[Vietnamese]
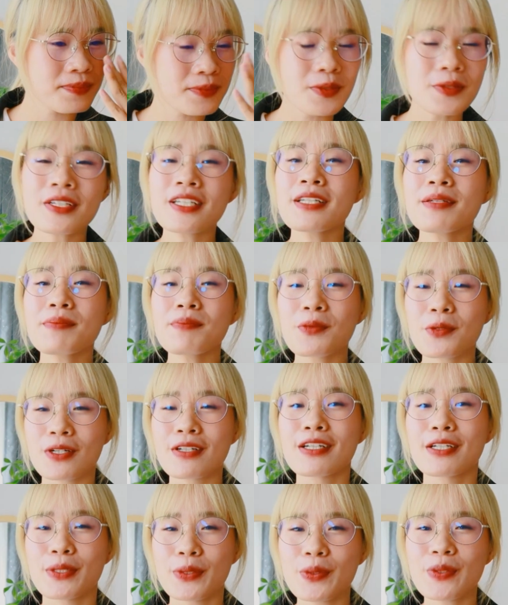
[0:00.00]
đôi khi một
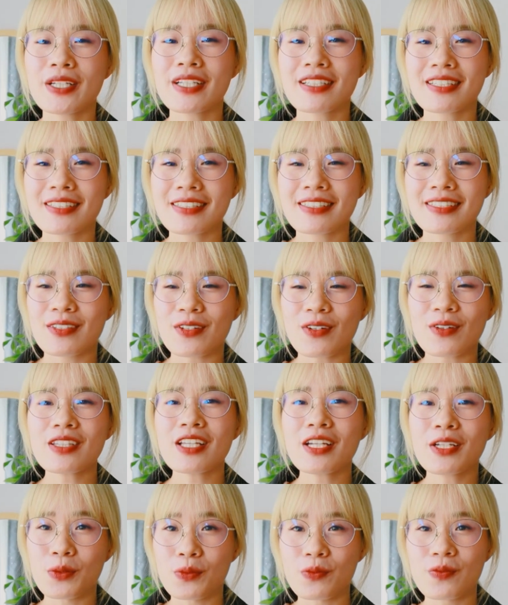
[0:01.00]
lời khuyên nó có
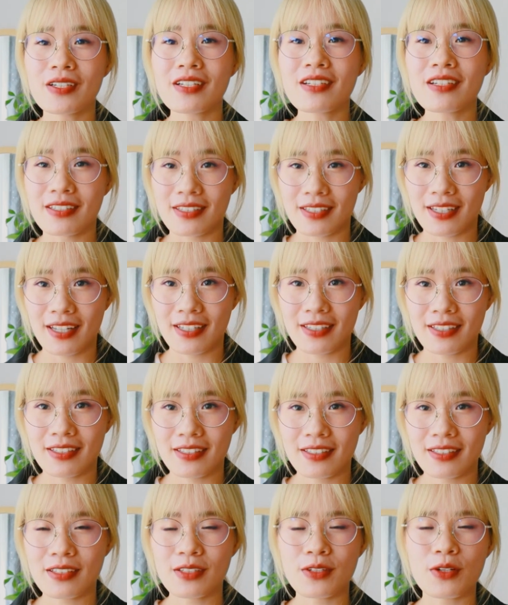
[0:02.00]
thể đúng với người này
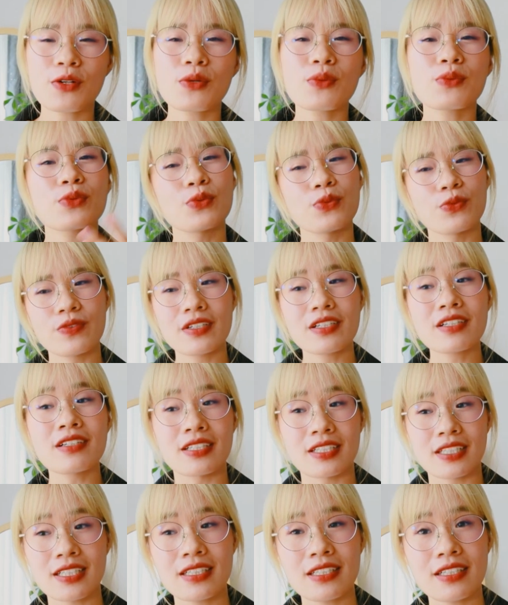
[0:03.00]
nhưng nó không đúng với
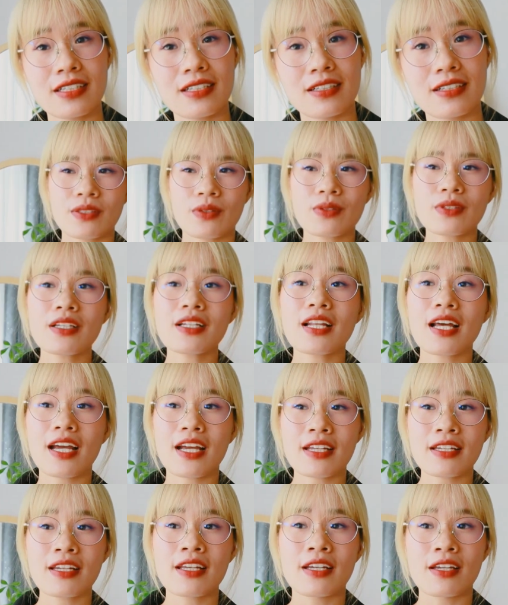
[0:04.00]
người kia tốt nhất là
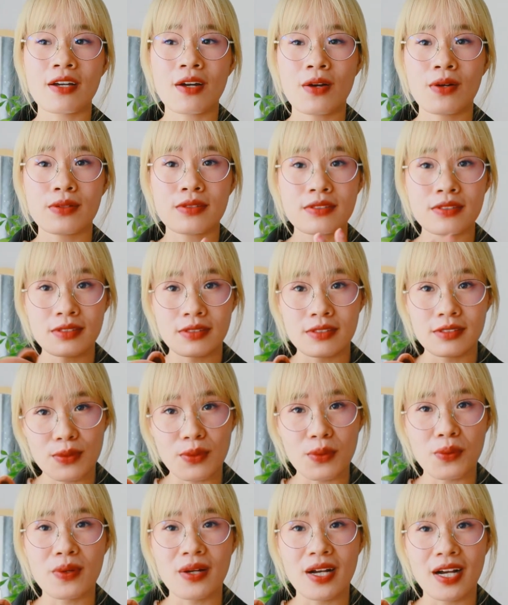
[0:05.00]
hãy để họ tự
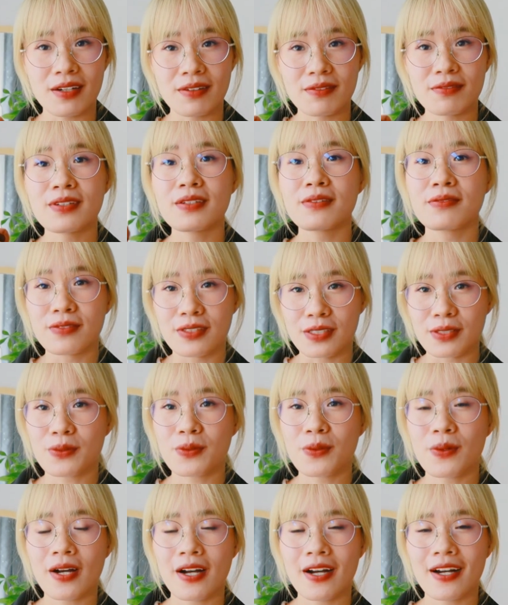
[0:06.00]
cố gắng và vượt
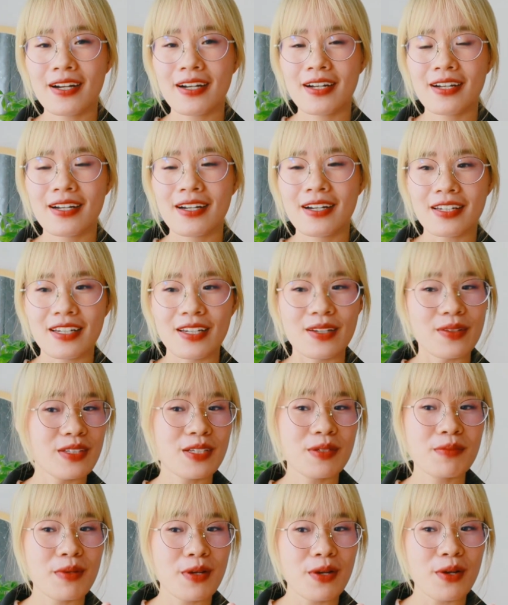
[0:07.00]
qua nếu
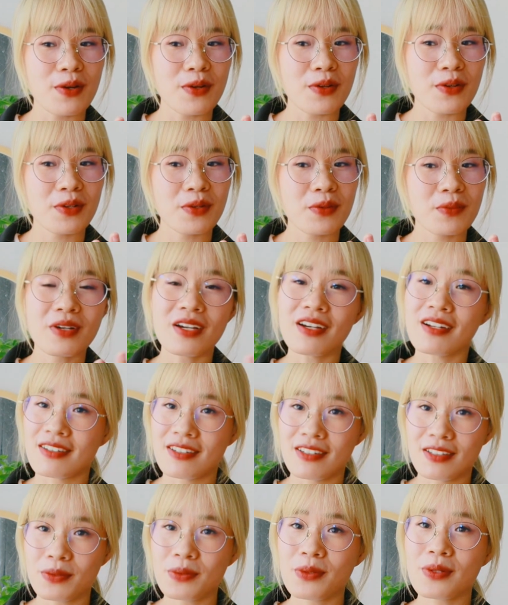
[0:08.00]
như mà họ không
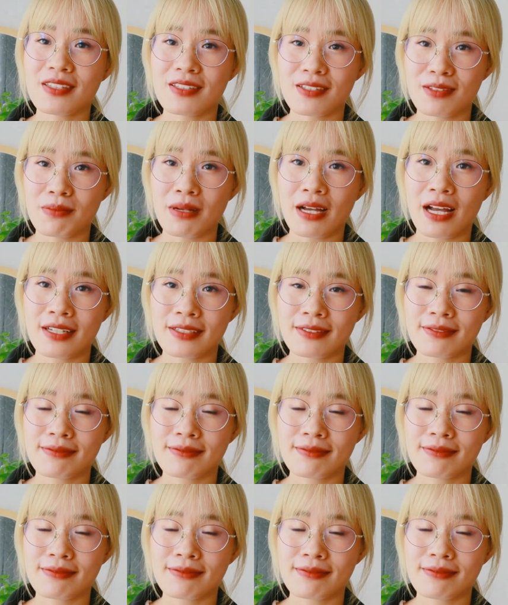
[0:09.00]
cần lời khuyên từ bạn